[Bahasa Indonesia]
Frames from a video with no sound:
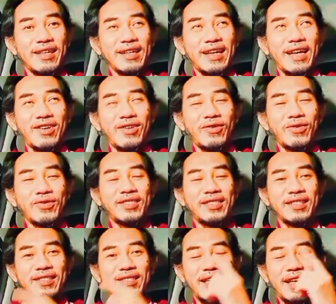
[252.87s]
Kalau
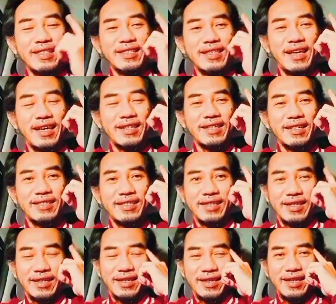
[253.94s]
cintanya di
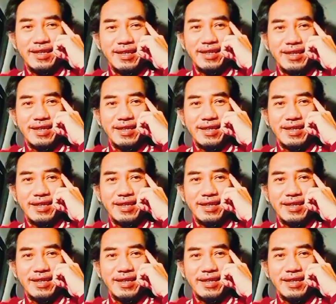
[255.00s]
sini,